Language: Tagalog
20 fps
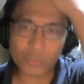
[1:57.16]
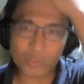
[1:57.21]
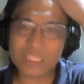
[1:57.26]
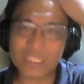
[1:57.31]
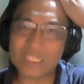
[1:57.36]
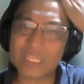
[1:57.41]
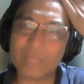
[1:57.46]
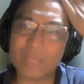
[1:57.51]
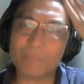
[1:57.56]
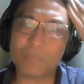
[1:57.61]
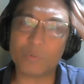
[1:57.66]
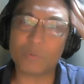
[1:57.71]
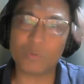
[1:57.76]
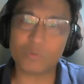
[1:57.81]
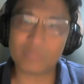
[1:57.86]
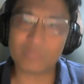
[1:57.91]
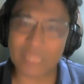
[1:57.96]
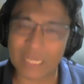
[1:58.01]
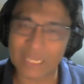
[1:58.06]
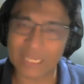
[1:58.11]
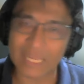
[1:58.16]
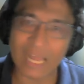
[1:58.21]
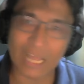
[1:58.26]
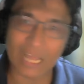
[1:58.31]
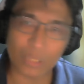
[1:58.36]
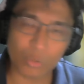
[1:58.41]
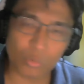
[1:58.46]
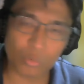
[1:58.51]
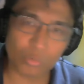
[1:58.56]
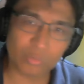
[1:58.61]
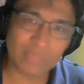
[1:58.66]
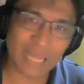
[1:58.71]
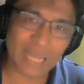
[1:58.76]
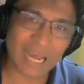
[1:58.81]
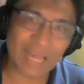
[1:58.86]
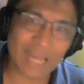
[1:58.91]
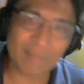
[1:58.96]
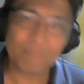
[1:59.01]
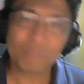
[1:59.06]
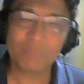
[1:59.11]
po yon? hindi po yun talaga
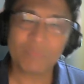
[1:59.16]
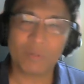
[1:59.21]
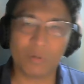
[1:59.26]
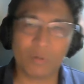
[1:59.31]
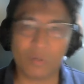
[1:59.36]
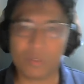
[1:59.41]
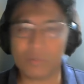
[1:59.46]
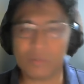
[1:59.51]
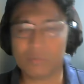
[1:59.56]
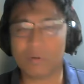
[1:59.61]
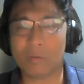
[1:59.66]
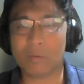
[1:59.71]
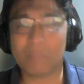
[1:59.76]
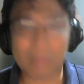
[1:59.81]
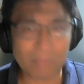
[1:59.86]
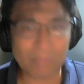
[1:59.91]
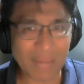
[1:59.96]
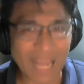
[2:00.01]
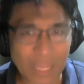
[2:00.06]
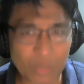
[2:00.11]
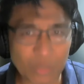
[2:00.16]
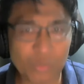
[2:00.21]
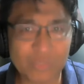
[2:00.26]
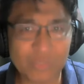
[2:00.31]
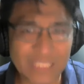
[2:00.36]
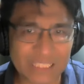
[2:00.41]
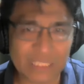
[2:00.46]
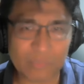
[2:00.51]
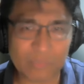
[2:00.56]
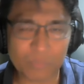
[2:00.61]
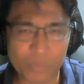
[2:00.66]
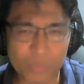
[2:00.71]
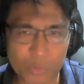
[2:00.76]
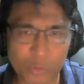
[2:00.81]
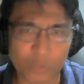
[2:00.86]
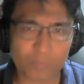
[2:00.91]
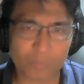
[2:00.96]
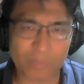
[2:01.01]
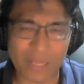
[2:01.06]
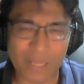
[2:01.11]
ayuda. No? May mga ayuda din
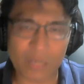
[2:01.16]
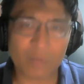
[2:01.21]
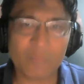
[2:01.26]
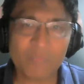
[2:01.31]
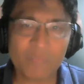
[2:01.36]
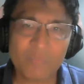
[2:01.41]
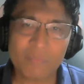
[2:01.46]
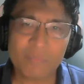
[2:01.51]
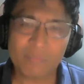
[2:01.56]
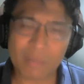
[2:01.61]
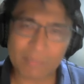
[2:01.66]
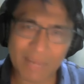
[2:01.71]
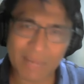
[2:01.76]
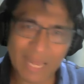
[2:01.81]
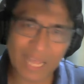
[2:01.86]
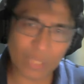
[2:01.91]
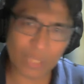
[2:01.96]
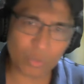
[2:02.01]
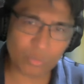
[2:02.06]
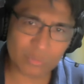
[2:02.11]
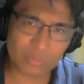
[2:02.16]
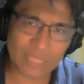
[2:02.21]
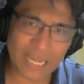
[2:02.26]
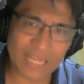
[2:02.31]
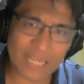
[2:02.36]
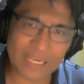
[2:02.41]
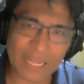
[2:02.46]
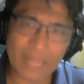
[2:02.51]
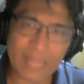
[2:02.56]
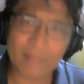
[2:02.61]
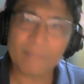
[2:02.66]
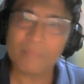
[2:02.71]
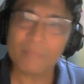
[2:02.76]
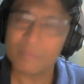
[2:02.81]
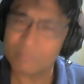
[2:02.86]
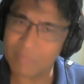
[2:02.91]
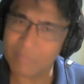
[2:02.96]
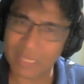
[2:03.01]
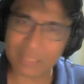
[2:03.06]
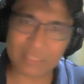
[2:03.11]
po doon, pero may mga ayuda na
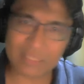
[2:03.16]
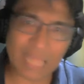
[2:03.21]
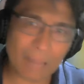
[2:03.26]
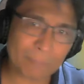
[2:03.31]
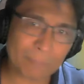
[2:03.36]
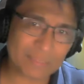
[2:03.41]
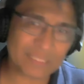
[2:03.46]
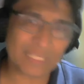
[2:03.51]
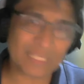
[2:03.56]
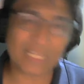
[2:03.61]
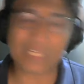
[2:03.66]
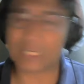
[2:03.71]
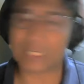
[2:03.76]
may dapat